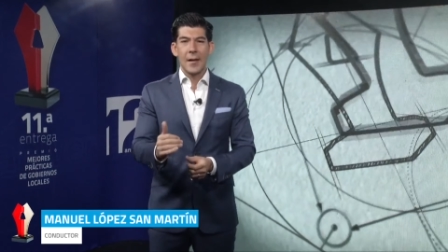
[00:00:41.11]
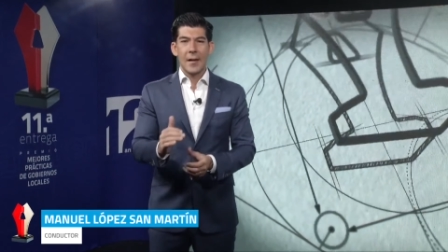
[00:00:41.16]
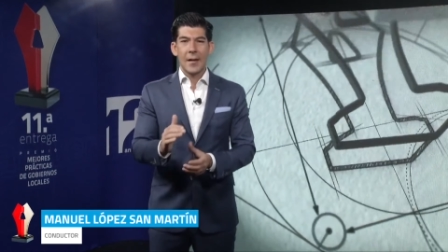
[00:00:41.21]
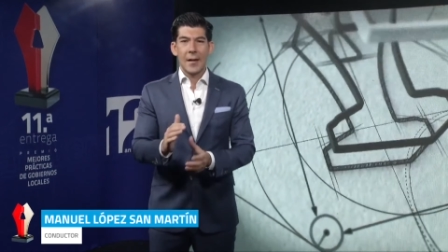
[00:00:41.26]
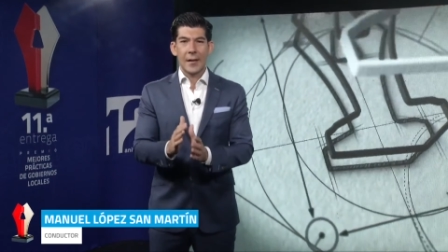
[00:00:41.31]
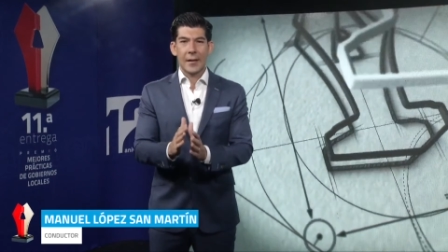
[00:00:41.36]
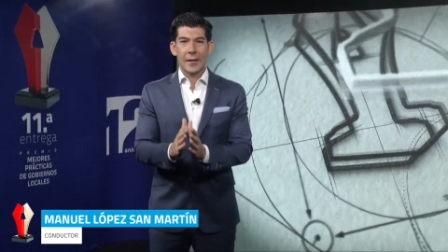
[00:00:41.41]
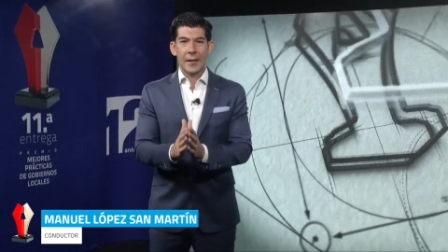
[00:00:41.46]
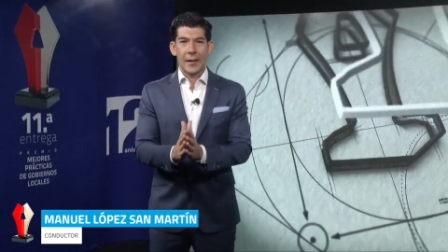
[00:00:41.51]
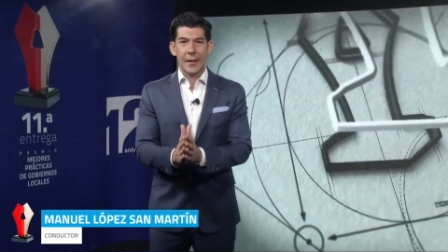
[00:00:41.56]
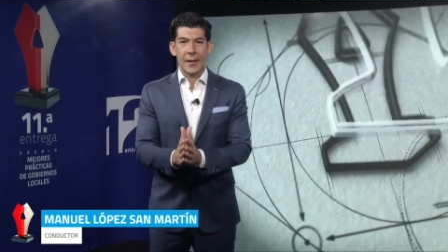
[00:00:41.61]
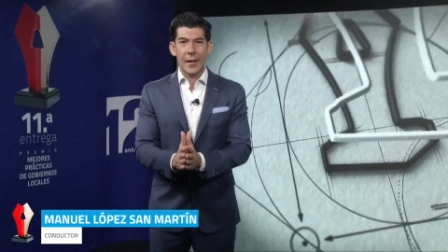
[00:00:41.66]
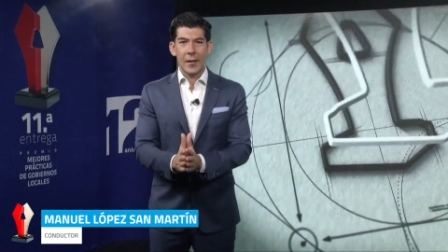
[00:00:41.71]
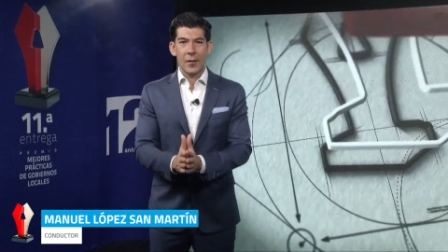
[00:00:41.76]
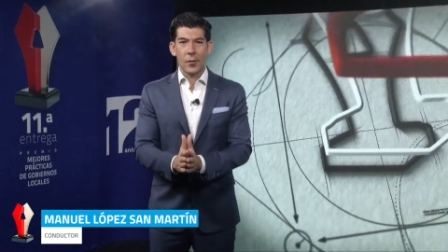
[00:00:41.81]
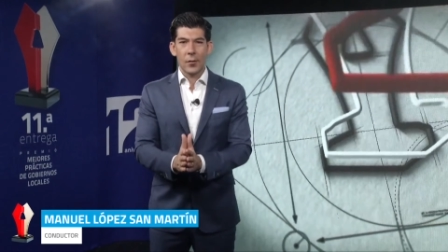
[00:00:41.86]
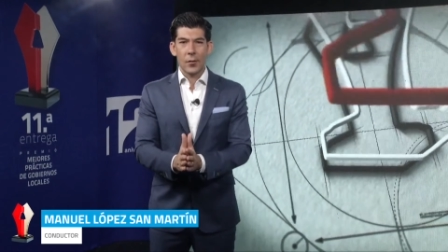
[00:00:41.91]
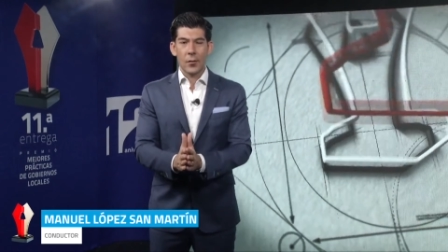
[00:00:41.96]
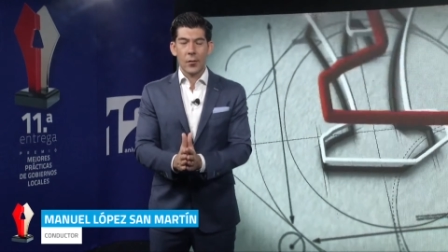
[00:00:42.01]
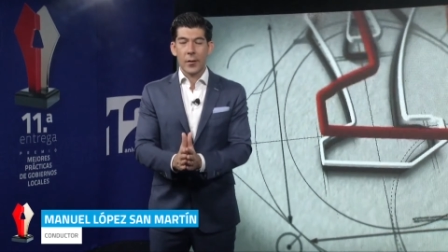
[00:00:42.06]
La alcaldía
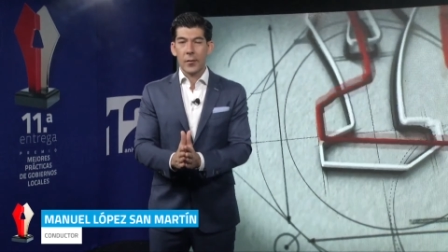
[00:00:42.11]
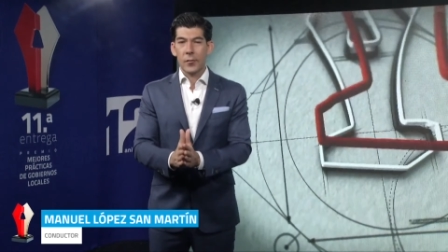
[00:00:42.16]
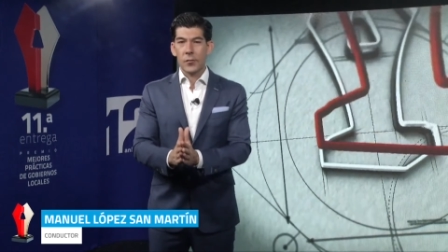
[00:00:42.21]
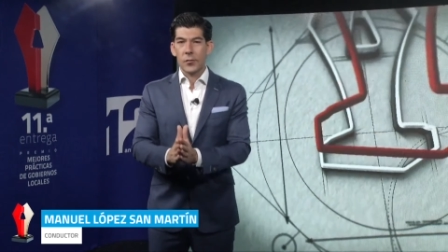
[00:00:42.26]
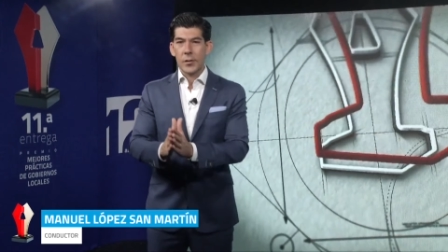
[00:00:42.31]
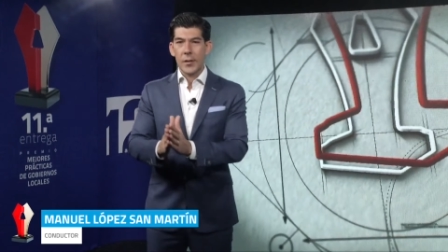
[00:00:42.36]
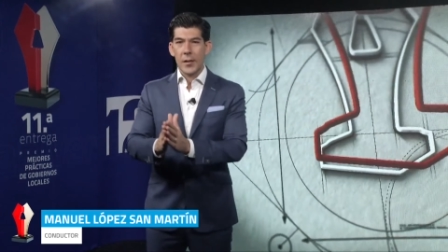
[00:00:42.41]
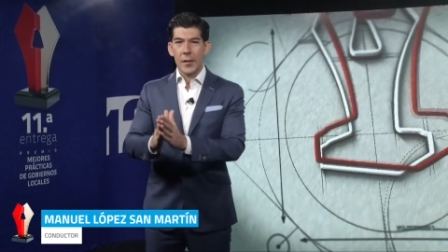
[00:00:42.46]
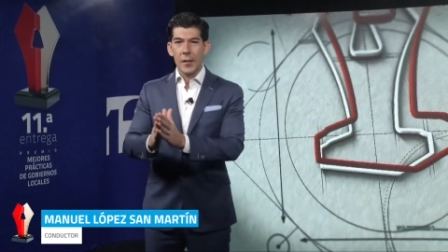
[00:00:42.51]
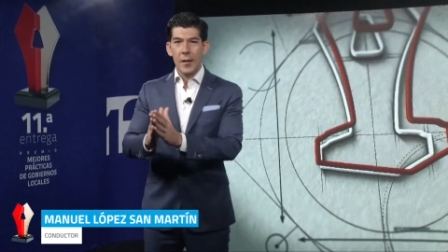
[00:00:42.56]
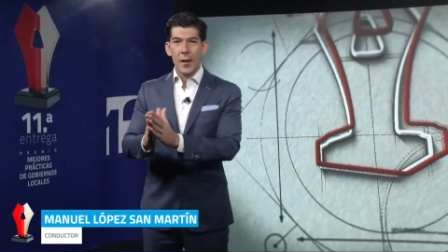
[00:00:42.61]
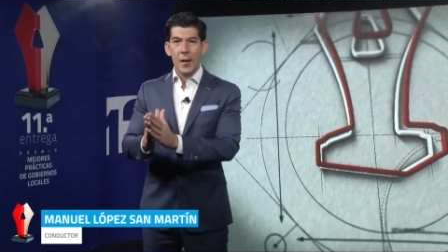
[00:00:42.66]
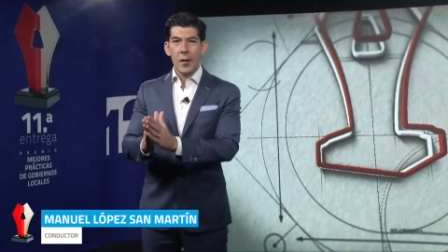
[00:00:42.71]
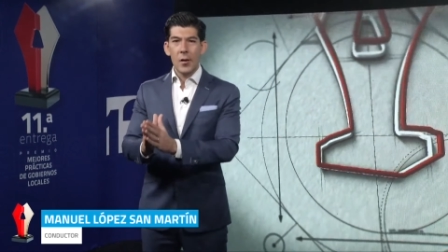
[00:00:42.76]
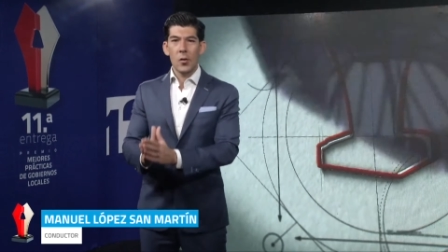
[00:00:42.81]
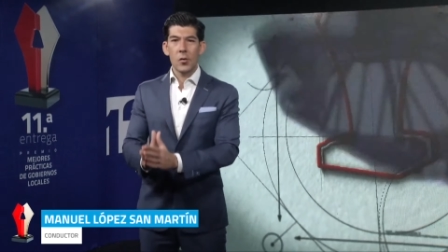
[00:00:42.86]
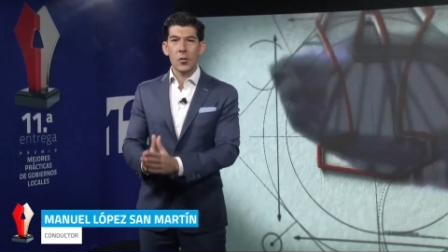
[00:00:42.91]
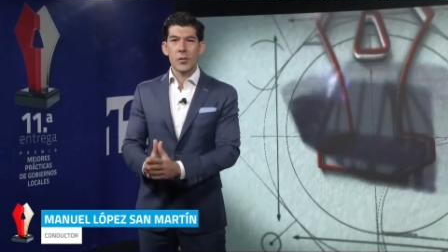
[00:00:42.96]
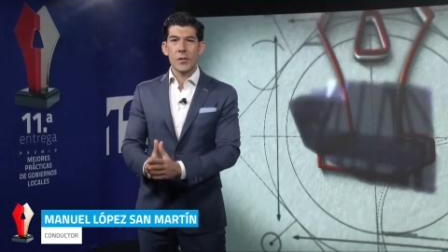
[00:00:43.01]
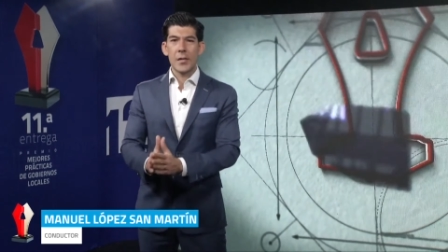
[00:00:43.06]
logró reducir
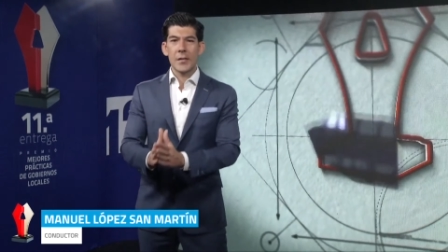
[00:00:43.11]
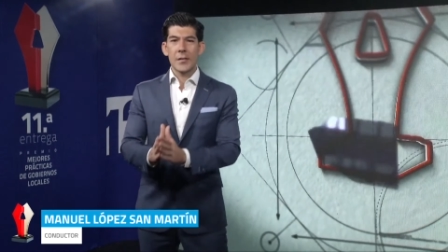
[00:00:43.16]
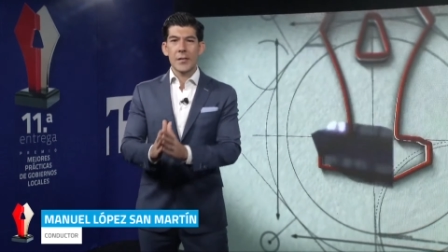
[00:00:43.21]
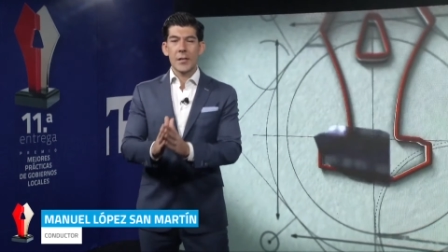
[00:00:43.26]
los días